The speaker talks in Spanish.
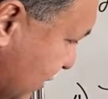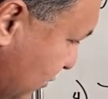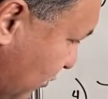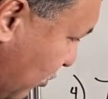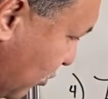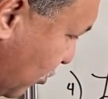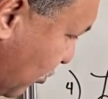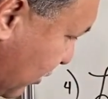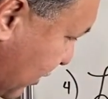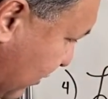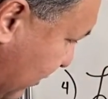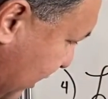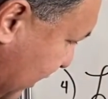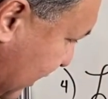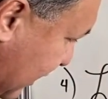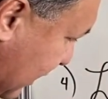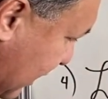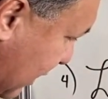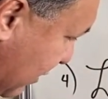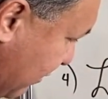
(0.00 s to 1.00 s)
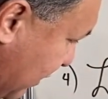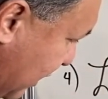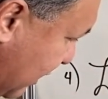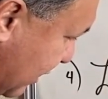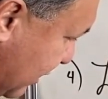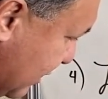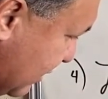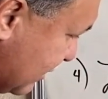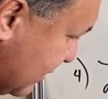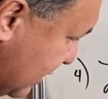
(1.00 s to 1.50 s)
por lo que va a
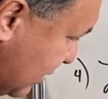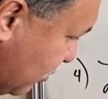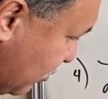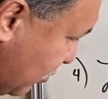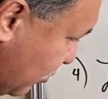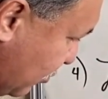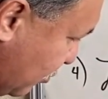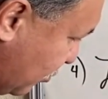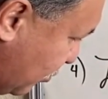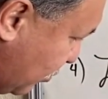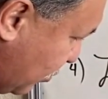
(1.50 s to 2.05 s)
quedarme, si lo